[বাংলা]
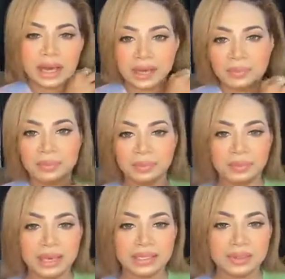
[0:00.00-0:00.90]
গায়েব
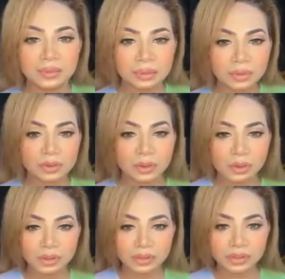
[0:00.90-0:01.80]
ম্যাক্সিমামই
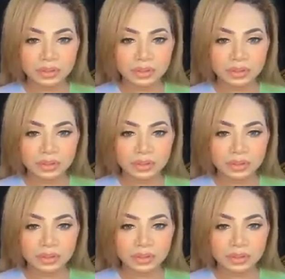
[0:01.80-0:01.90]
সোল্ড